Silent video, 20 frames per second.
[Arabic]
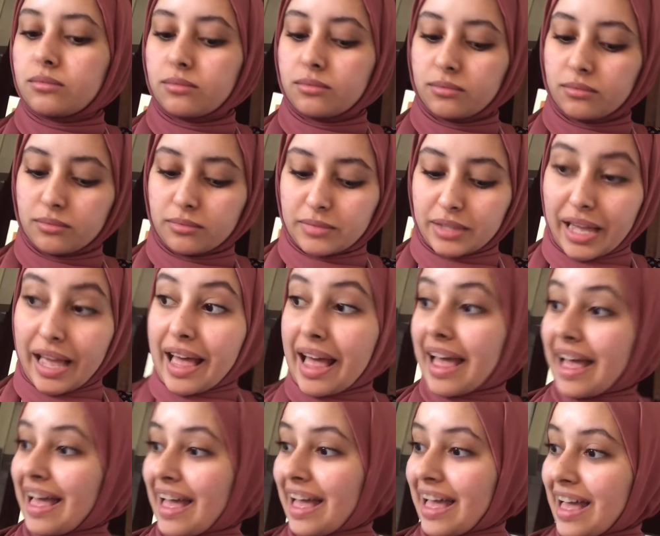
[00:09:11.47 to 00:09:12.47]
هادشي
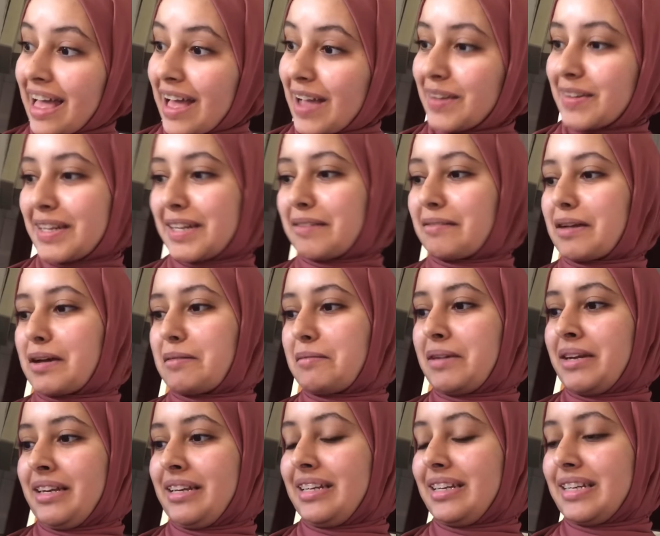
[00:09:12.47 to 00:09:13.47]
اه ادري والله
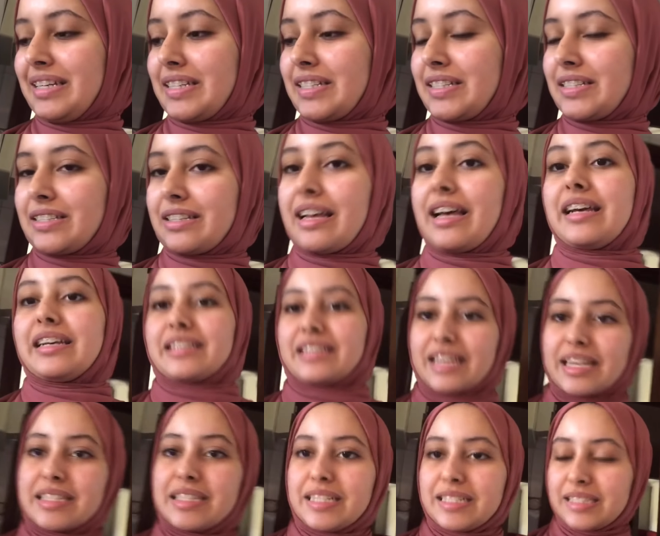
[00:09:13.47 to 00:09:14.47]
ما عليتش
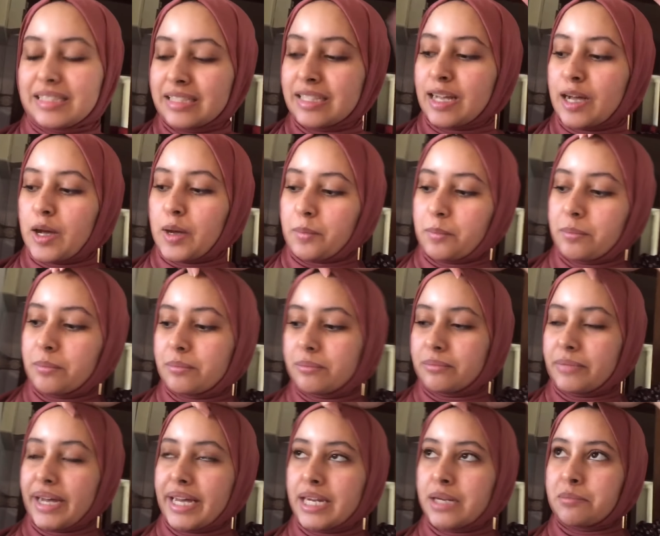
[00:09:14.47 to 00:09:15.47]
كانت عندنا
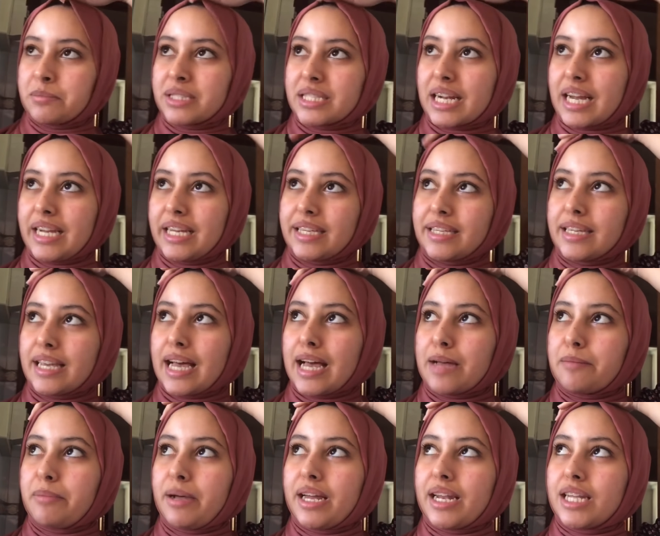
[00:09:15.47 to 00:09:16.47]
بحال مسرحيه
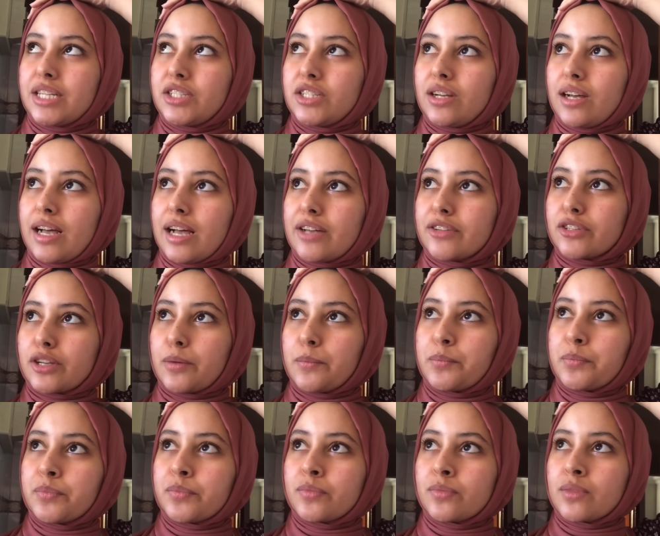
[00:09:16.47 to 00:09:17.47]
بحال شي حاجه
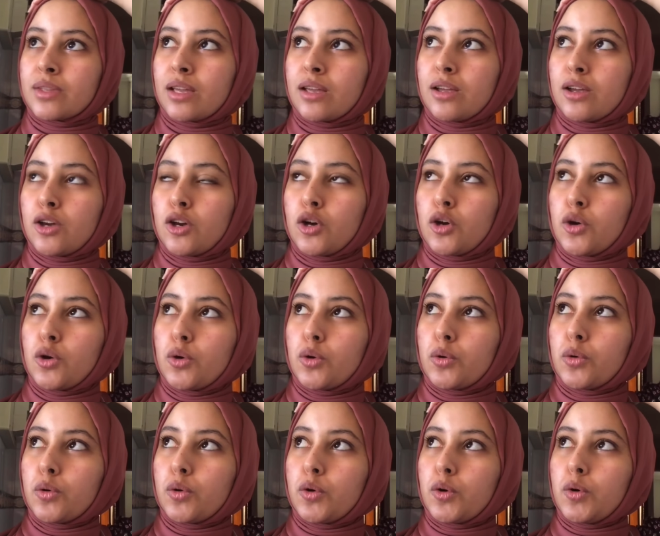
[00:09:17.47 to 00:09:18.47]

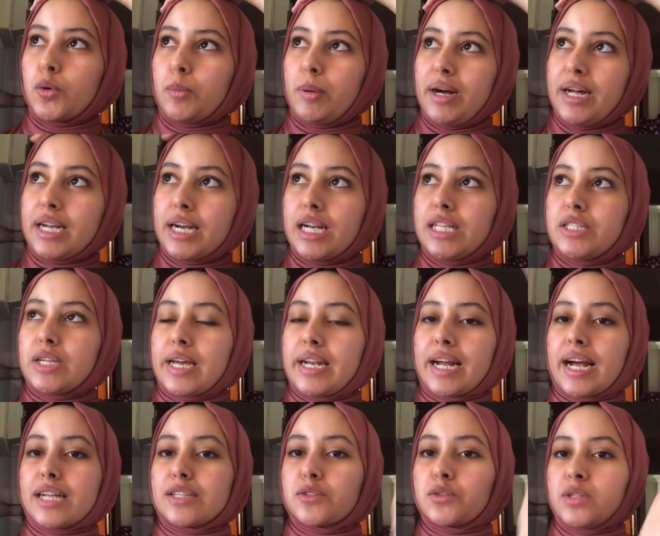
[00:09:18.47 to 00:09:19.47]
وبحال قلت
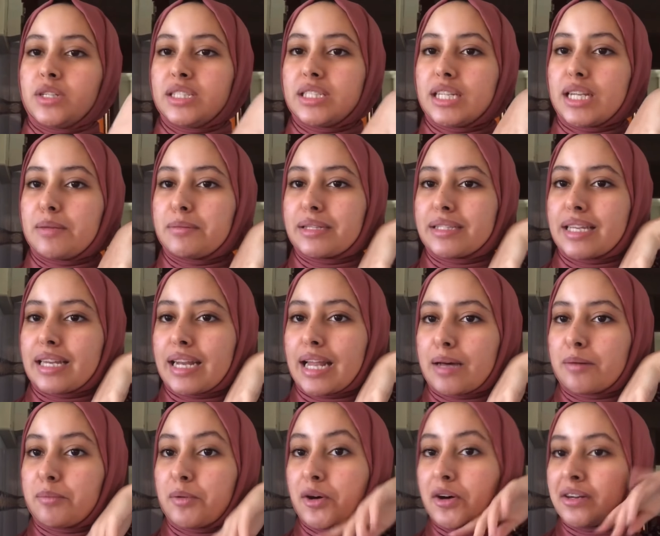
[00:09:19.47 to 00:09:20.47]
انا غتكون عندي لاسه ديال
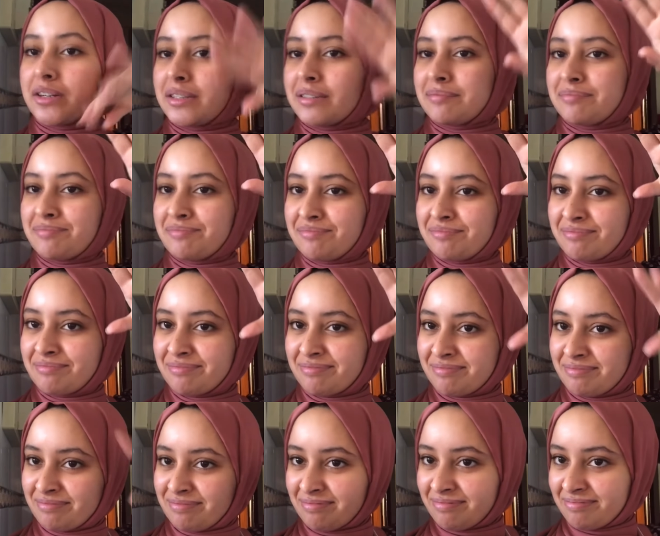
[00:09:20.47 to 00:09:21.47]
لابون
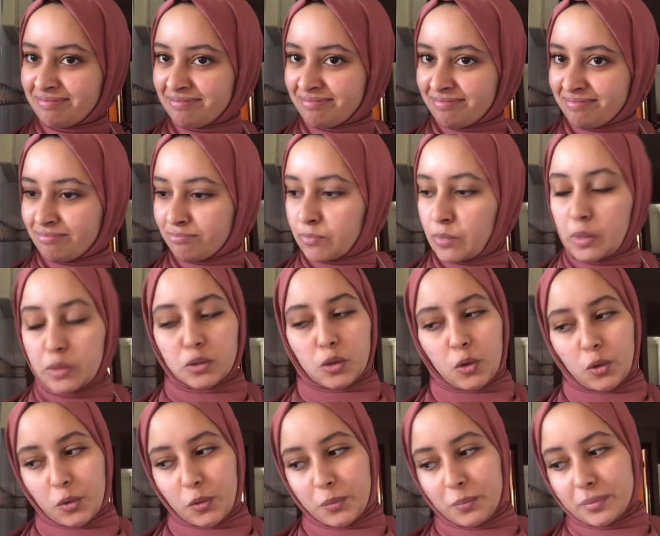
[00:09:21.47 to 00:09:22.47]

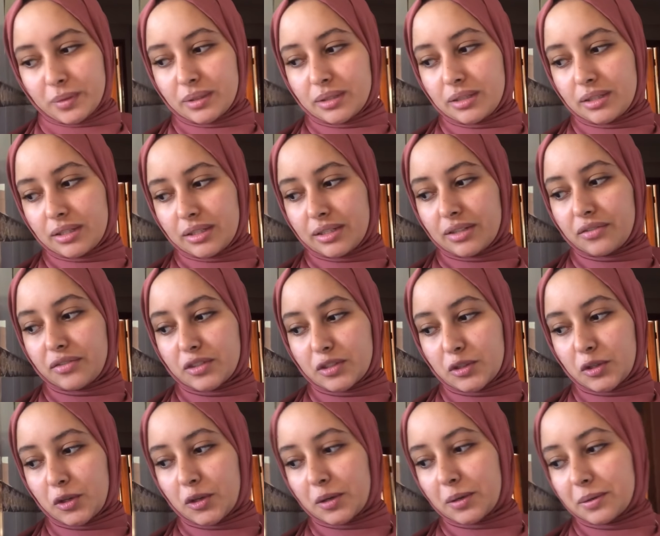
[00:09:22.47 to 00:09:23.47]
نو في
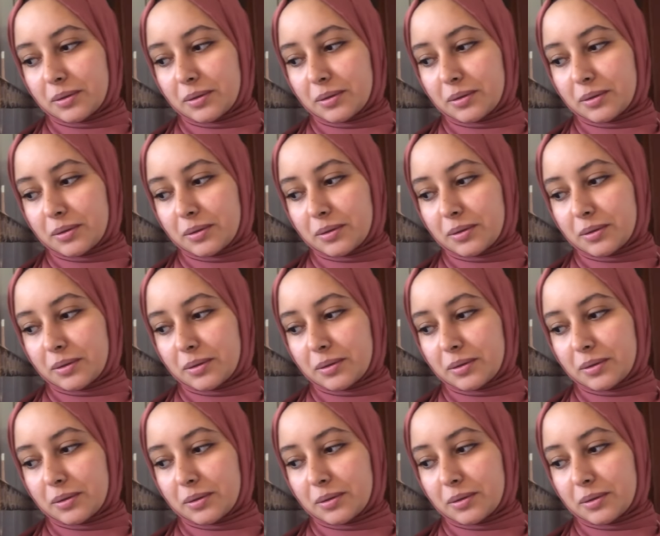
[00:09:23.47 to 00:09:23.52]
النور